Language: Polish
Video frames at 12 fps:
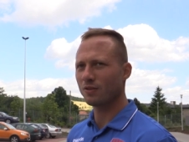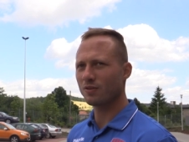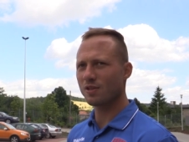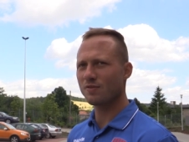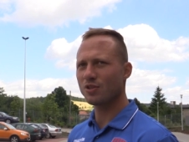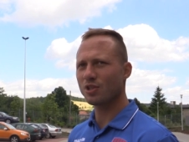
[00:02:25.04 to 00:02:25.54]
No
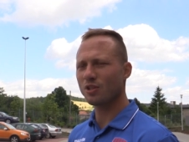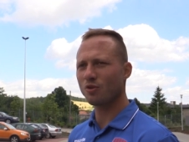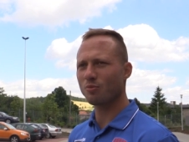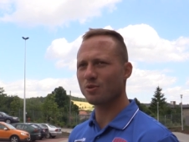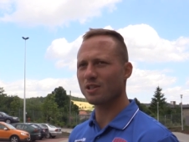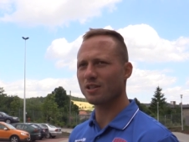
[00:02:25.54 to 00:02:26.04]
zazwyczaj na
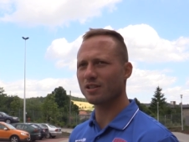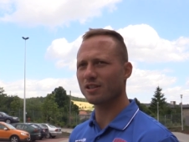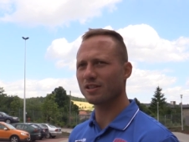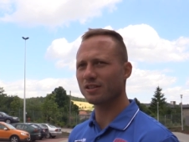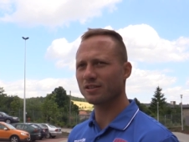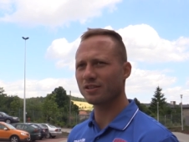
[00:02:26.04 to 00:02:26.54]
obozach
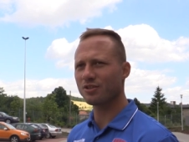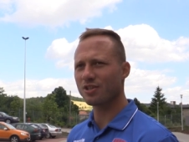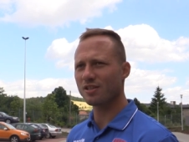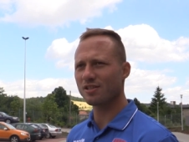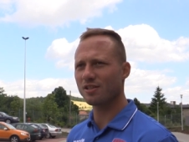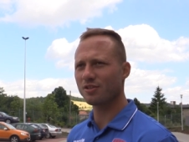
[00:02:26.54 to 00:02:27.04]
e, ten
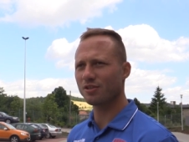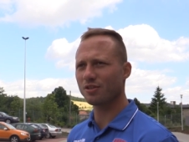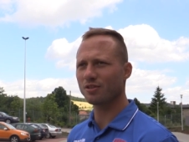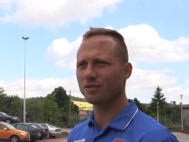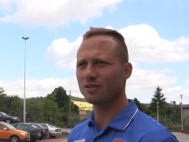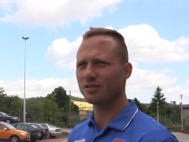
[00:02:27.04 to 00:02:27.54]
czas
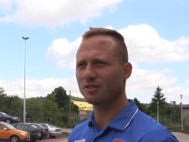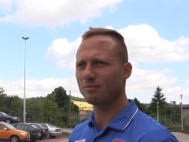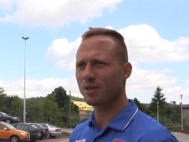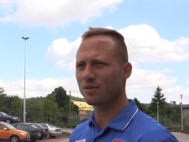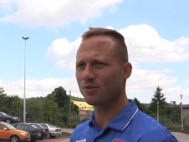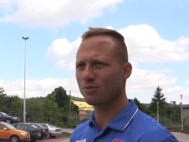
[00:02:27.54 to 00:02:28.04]
leci
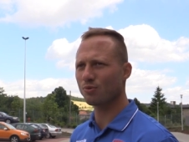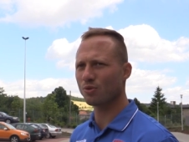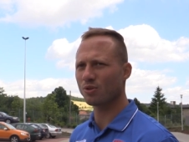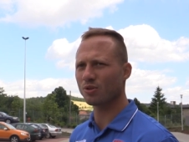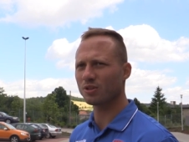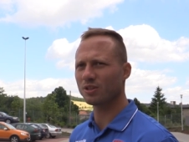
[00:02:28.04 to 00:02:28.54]
bardzo
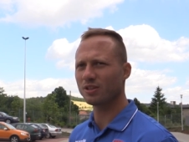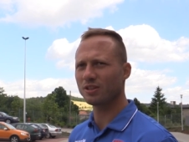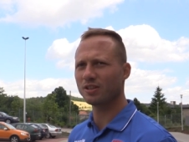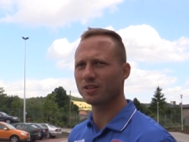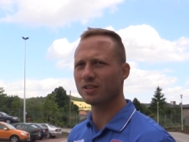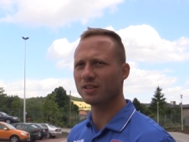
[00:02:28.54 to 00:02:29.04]
długo
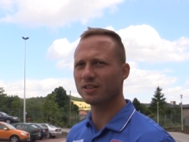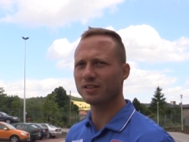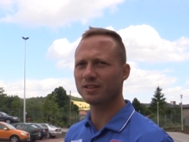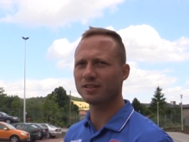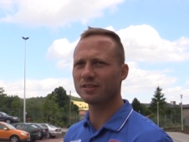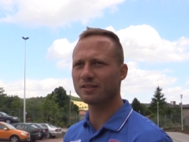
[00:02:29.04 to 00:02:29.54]
i
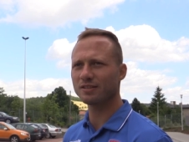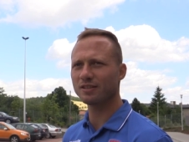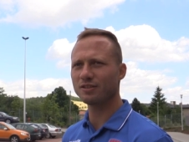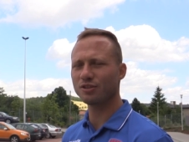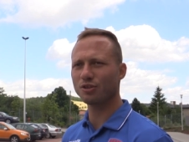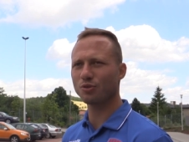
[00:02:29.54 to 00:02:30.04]

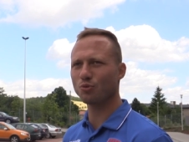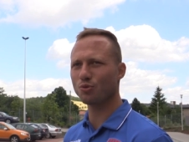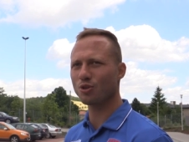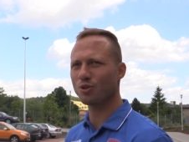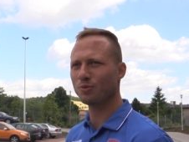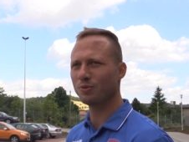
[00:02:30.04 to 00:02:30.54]
te dni się
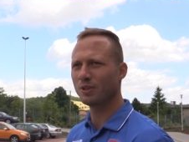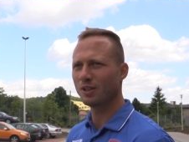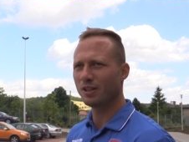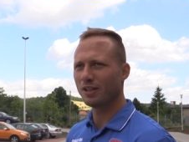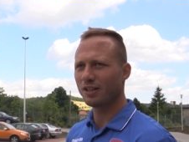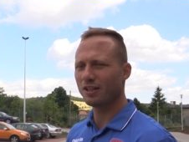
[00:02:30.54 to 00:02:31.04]
dłużą.
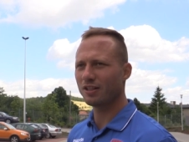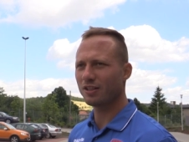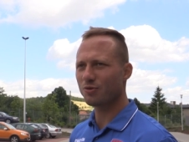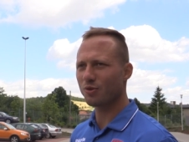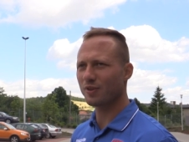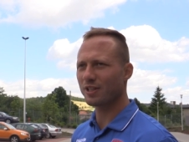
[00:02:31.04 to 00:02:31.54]

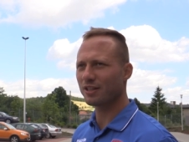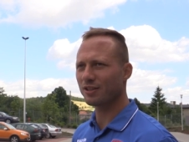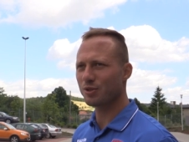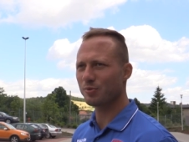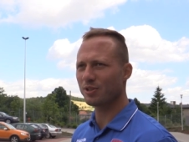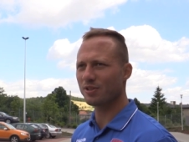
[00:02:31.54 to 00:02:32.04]
E, człowiek jak
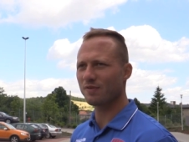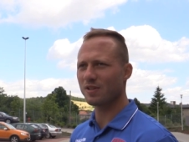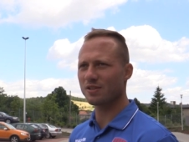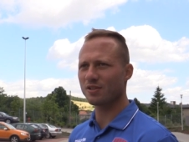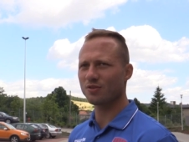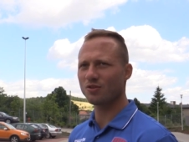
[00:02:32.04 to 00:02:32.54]
najszybciej chce
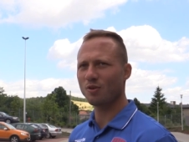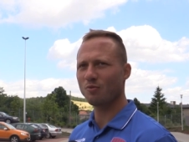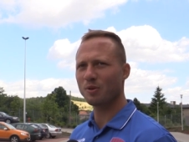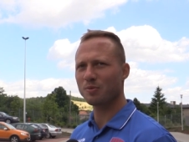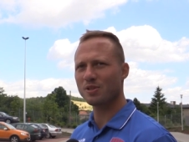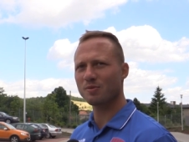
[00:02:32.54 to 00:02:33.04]
wracać do
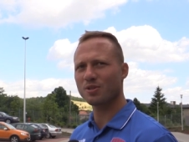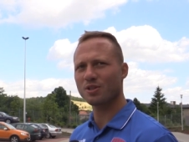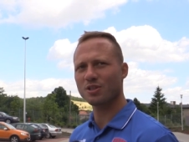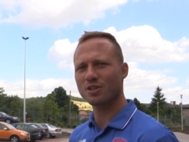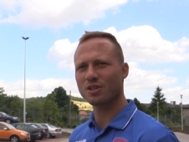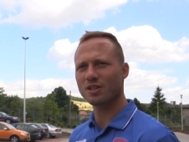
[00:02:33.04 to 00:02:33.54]
domu, a przyznam
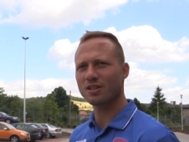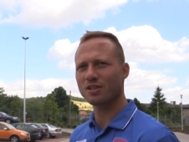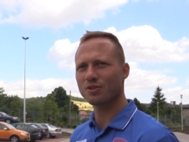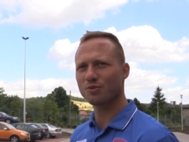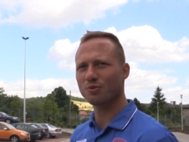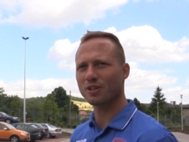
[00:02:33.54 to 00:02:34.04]
szczerze,
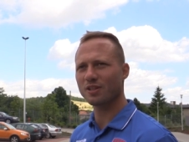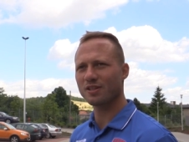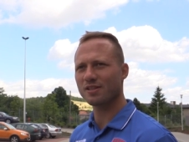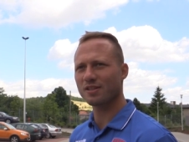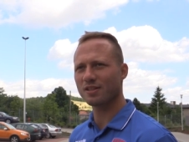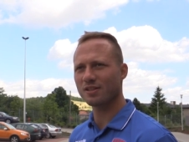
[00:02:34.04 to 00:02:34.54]
że, że tutaj
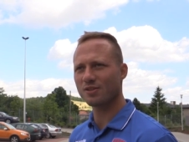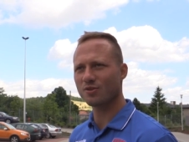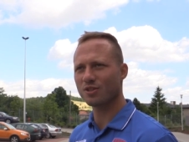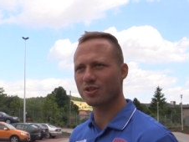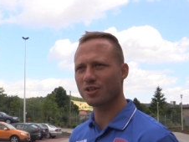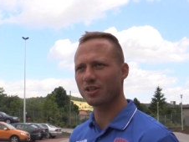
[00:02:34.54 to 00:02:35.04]
jest, jest
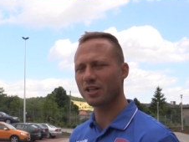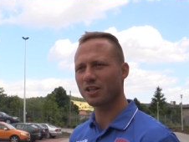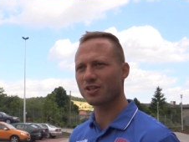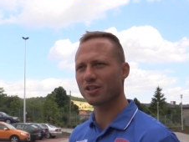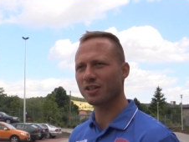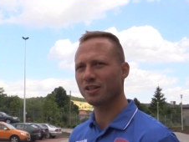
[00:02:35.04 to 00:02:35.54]
troszeczkę
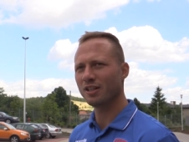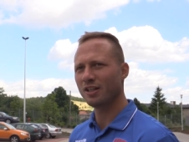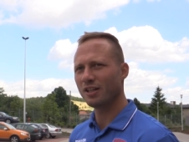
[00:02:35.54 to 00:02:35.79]
inaczej.